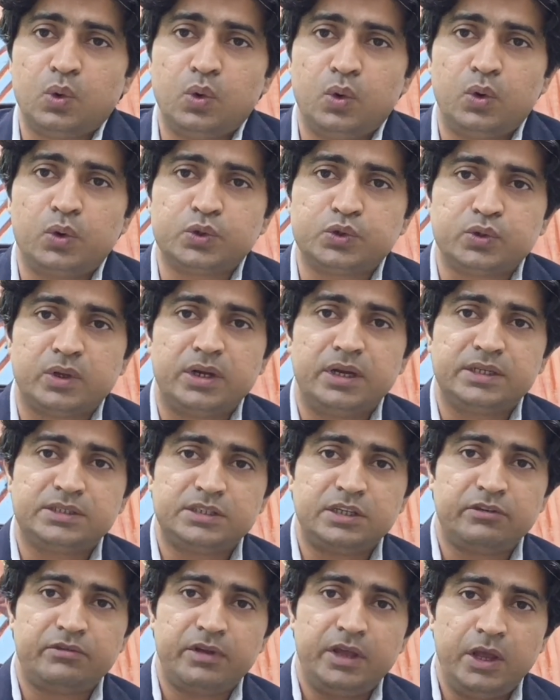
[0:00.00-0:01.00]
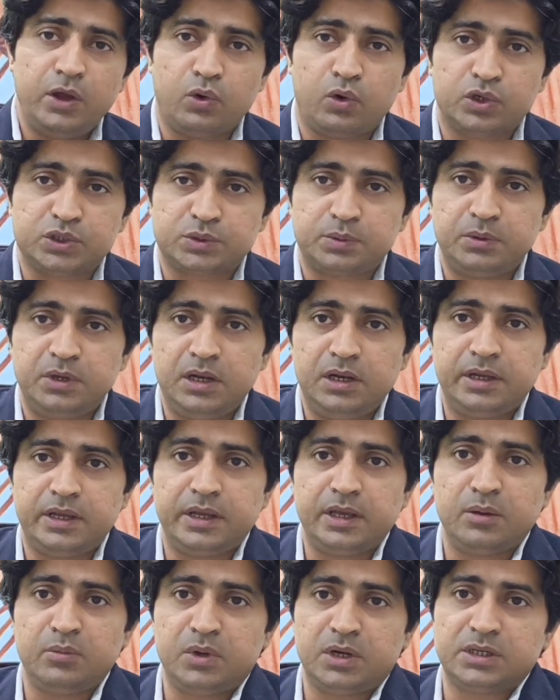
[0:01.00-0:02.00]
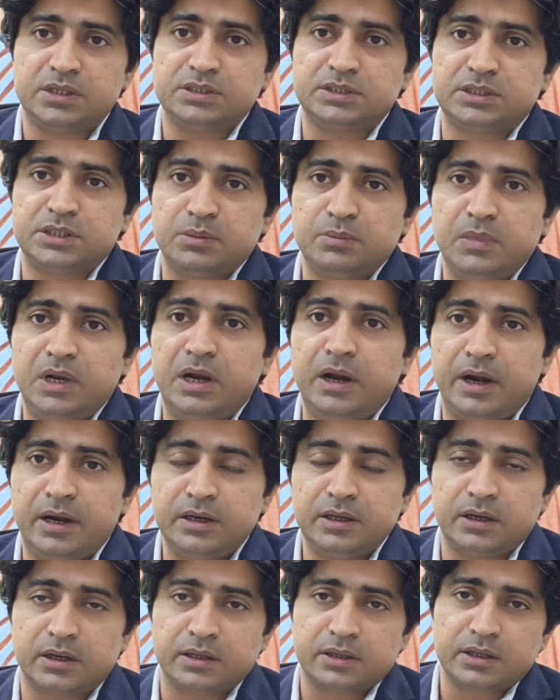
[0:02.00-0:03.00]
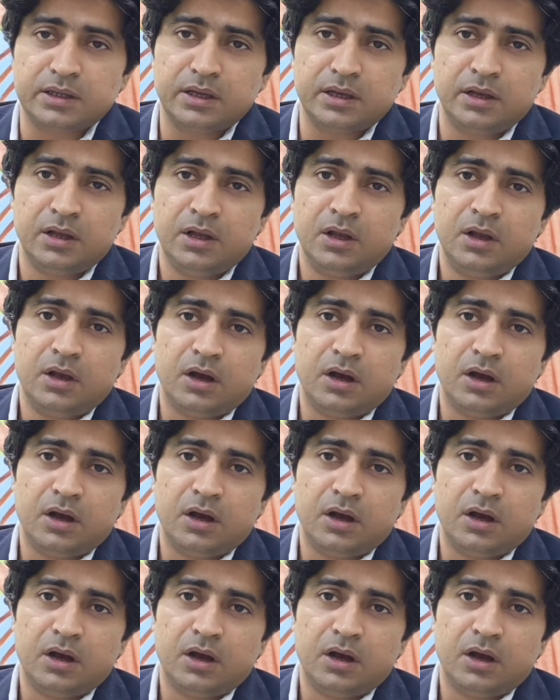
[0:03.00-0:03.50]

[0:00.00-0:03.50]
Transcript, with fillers: लोग जो है ना सिर्फ एक हॉस्पिटल की इमरजेंसी में लैंड करते हैं